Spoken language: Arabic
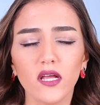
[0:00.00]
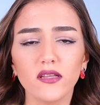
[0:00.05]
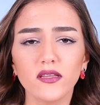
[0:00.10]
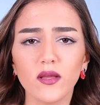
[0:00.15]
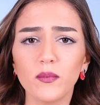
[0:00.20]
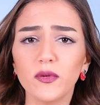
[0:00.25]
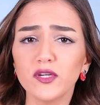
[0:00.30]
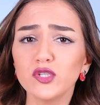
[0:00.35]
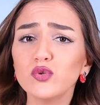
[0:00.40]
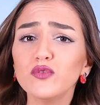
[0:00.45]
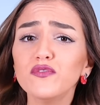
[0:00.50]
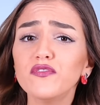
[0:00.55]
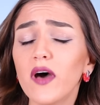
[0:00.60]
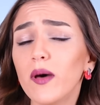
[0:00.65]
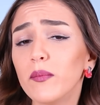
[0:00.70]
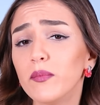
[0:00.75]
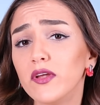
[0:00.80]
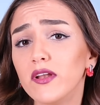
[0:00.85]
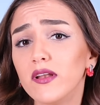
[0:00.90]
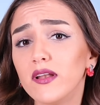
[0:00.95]
طب ما شوف
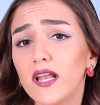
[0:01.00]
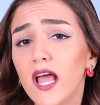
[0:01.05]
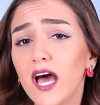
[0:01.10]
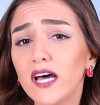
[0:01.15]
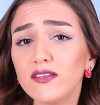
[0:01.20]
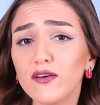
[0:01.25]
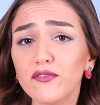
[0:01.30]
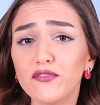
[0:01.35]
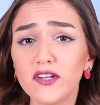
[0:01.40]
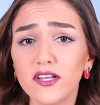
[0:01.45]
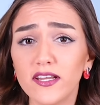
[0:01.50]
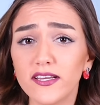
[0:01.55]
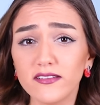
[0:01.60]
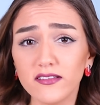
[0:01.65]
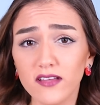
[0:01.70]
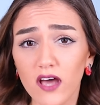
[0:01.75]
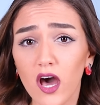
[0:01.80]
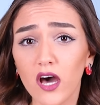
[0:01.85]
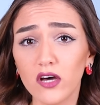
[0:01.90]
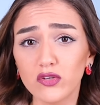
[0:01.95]
قبل الهدف اللي
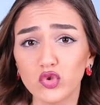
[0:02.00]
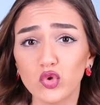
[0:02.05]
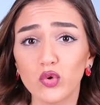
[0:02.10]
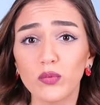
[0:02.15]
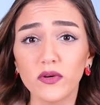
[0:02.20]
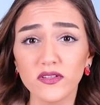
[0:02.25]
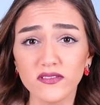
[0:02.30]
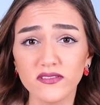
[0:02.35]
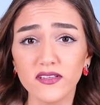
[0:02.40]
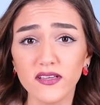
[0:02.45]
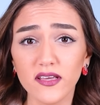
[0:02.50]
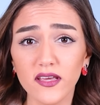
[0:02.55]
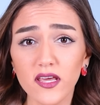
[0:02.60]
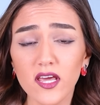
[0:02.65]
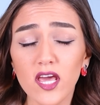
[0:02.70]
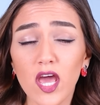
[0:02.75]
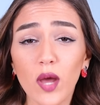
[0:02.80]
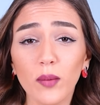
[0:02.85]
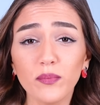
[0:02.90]
انت حاطه منطقي